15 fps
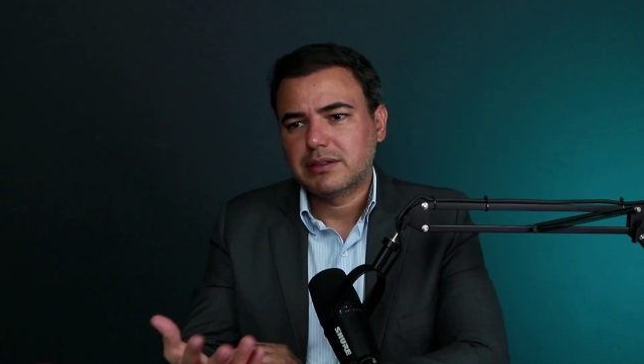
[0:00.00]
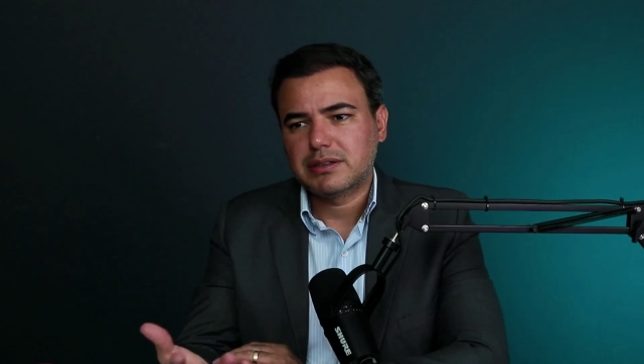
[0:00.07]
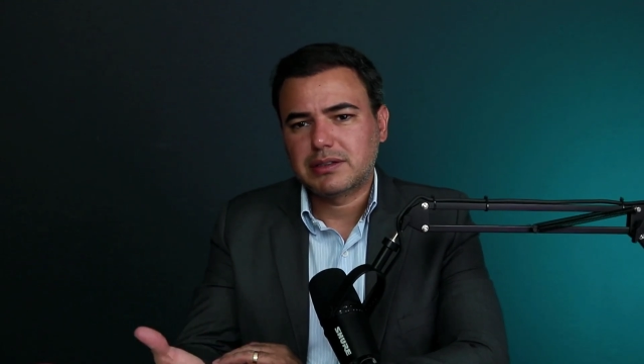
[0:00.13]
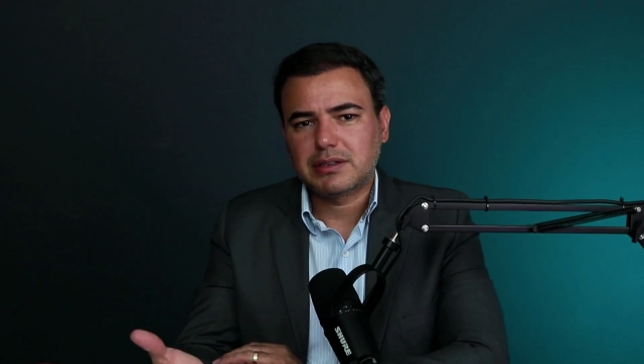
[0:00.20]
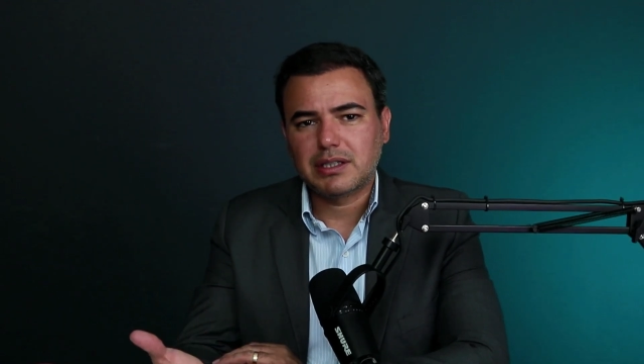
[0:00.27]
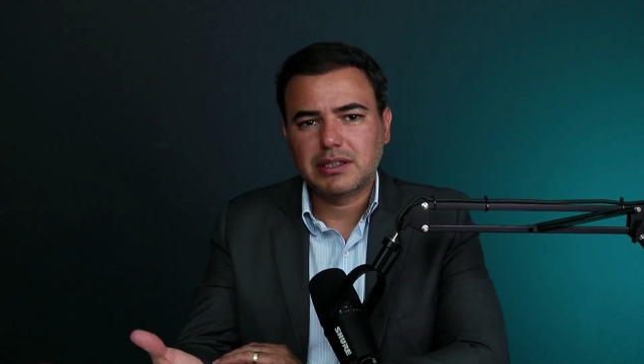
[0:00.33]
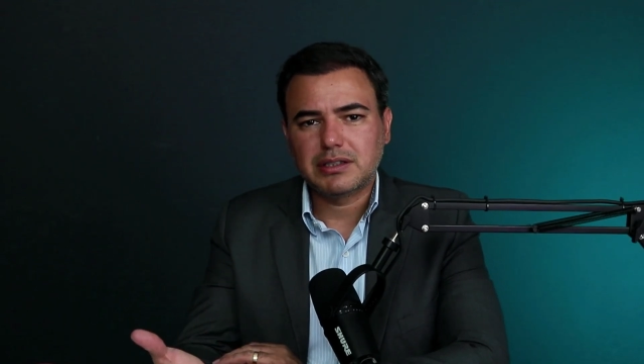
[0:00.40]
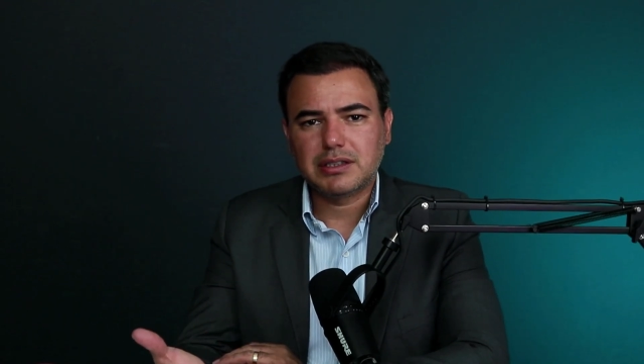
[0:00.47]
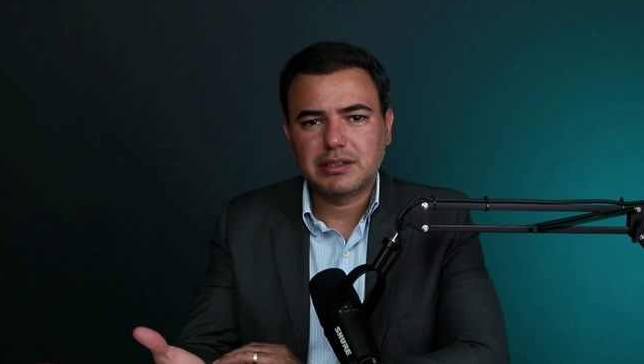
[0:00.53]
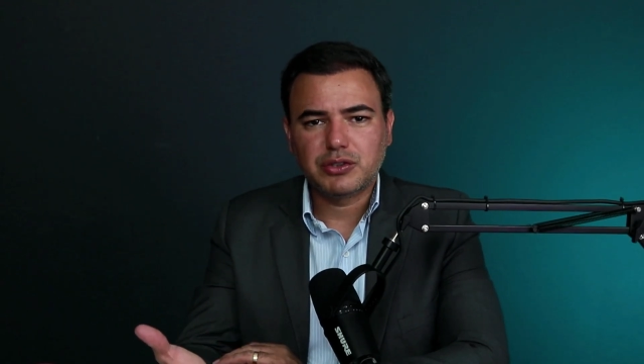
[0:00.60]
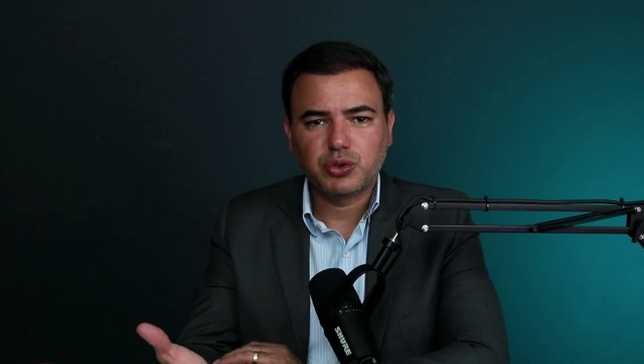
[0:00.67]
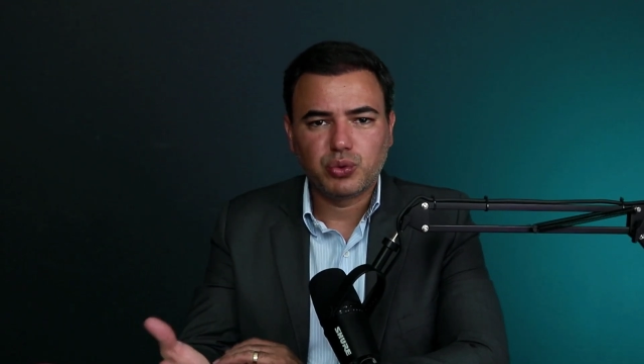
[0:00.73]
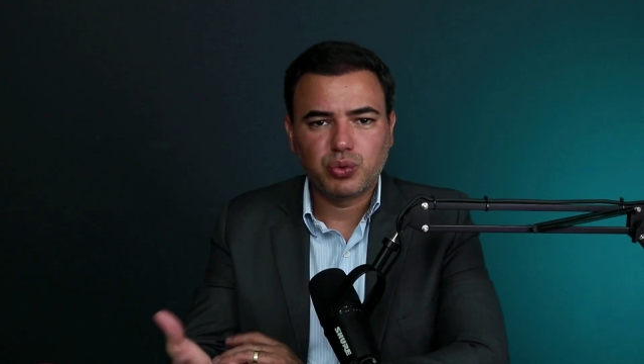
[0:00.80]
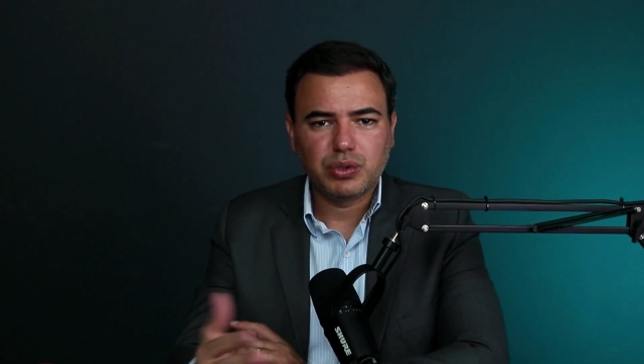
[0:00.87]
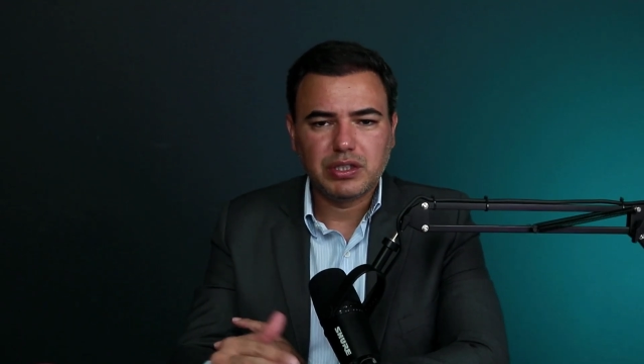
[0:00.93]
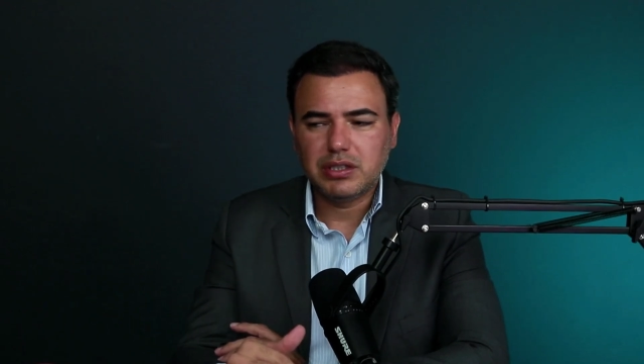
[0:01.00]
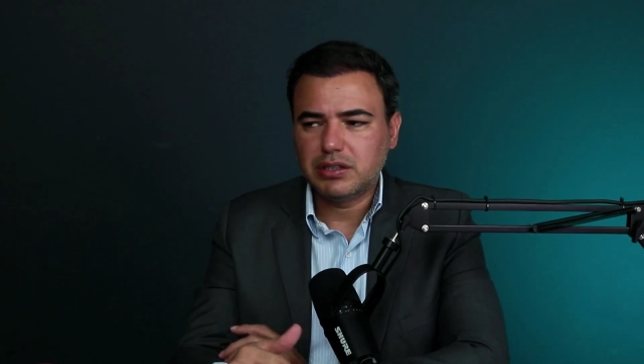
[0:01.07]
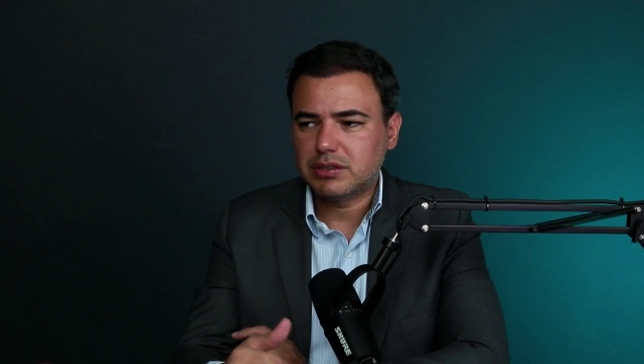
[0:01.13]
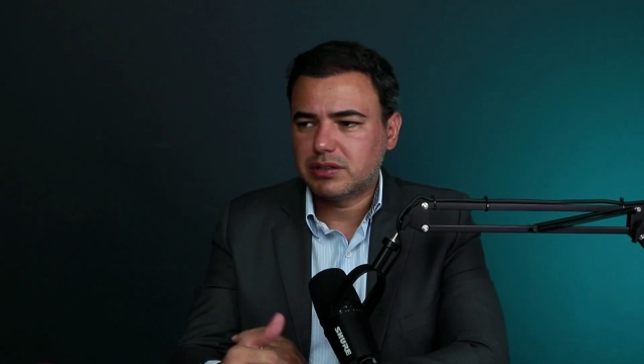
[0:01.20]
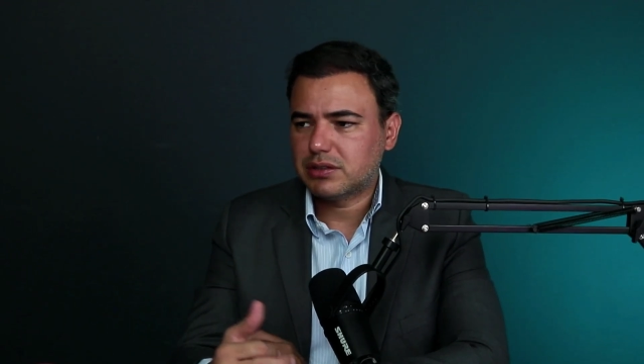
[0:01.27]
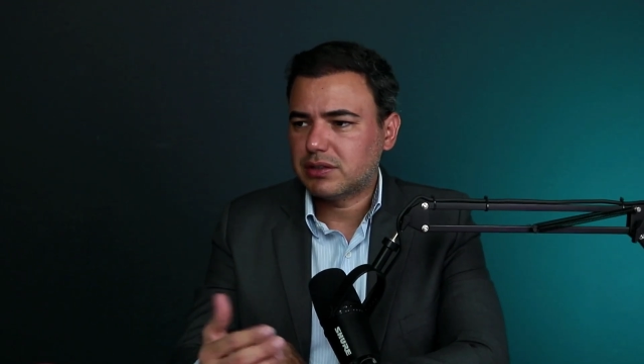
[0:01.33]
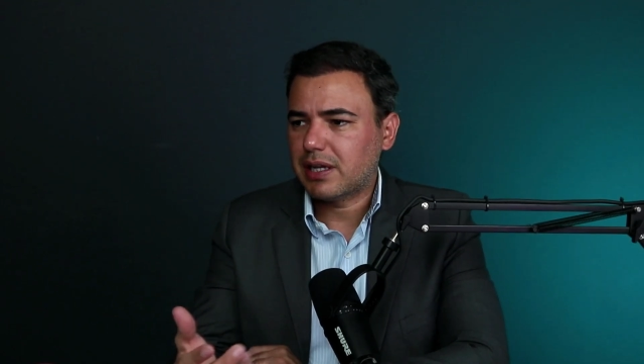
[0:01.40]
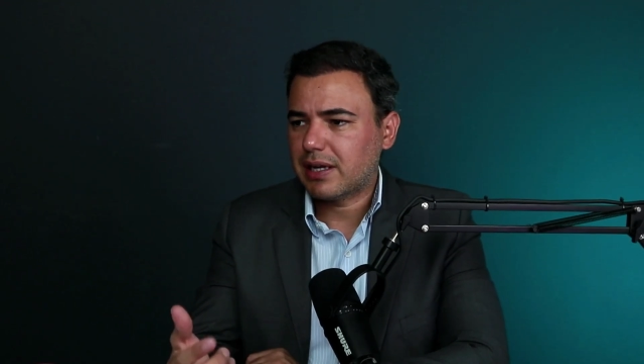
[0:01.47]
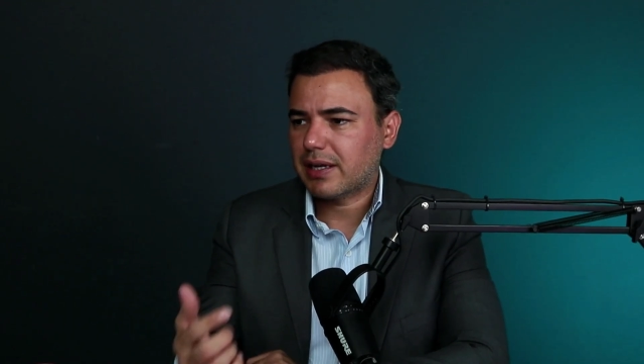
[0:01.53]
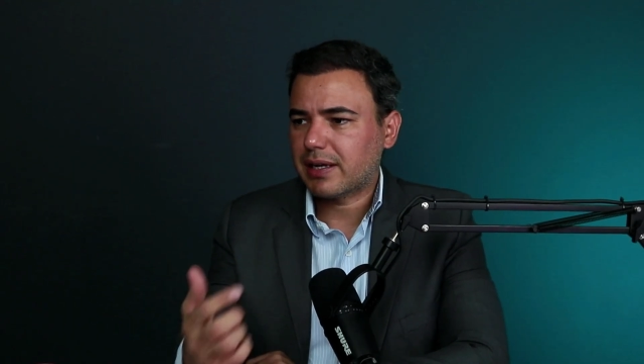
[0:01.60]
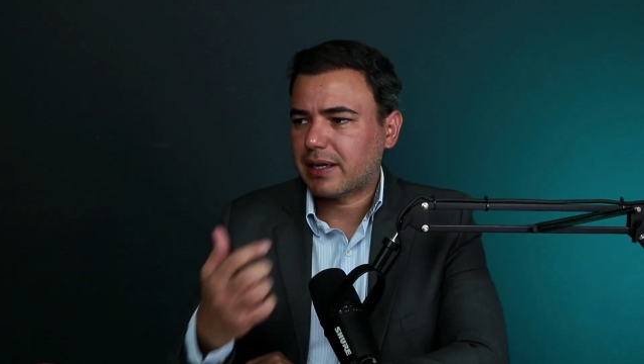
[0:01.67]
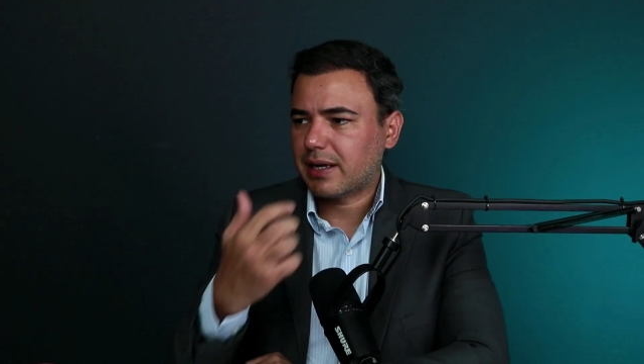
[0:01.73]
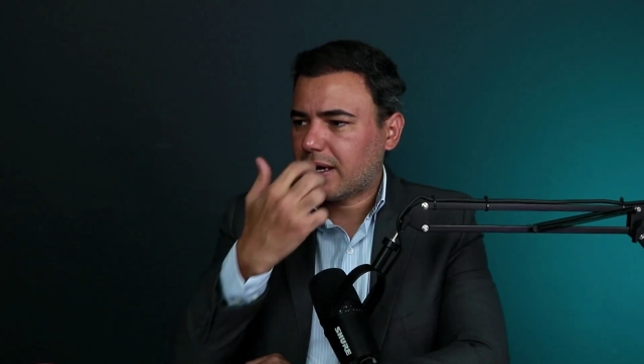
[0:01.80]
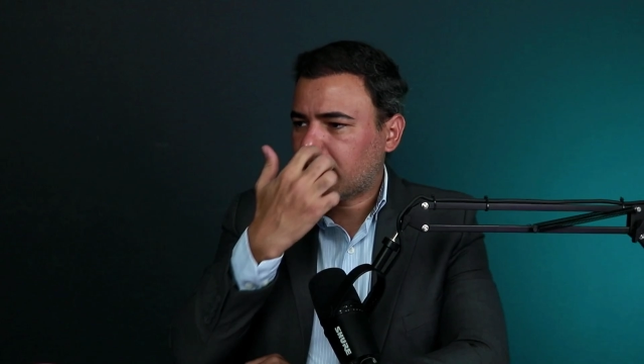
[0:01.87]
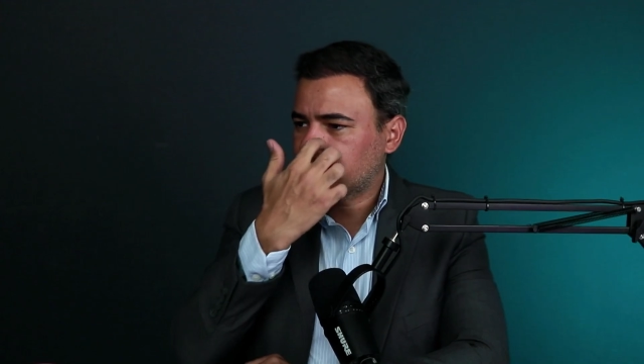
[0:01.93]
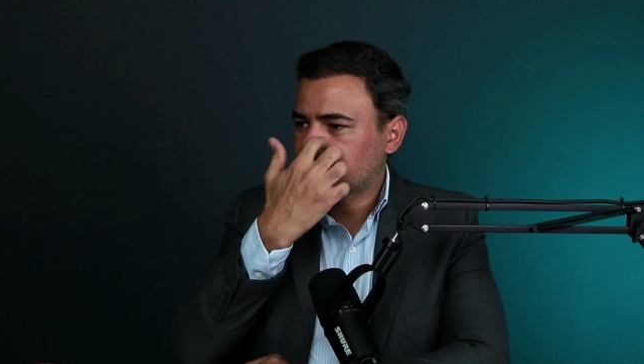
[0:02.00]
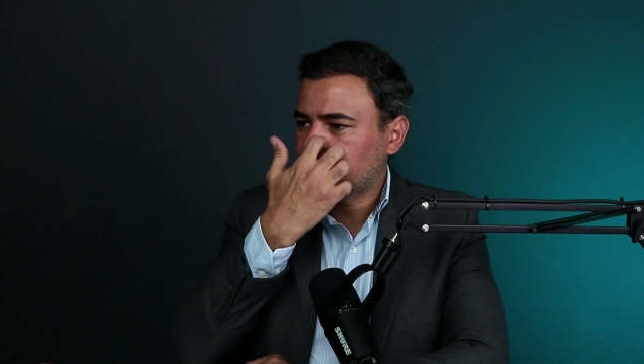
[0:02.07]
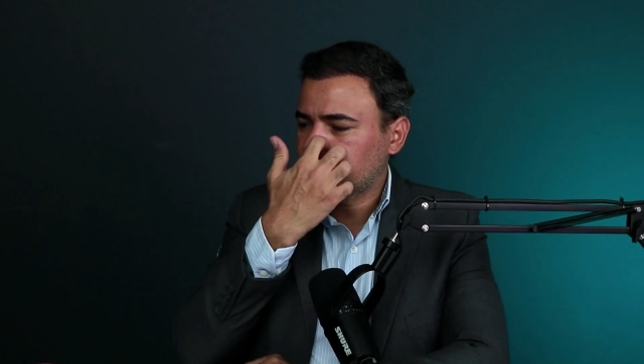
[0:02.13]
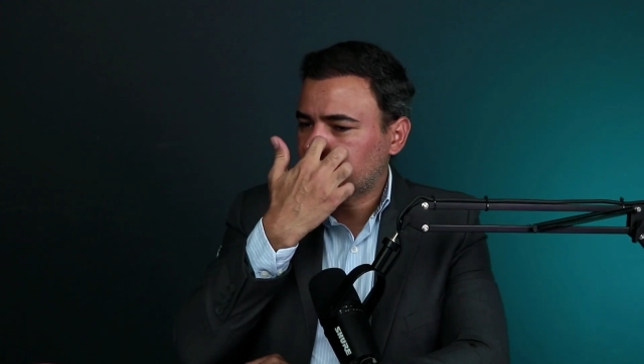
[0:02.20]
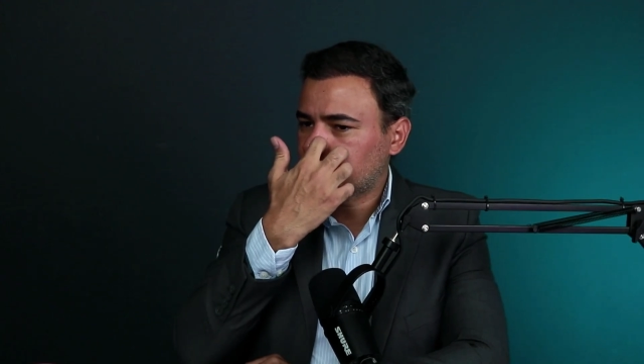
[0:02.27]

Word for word: seja de juiz, delegado,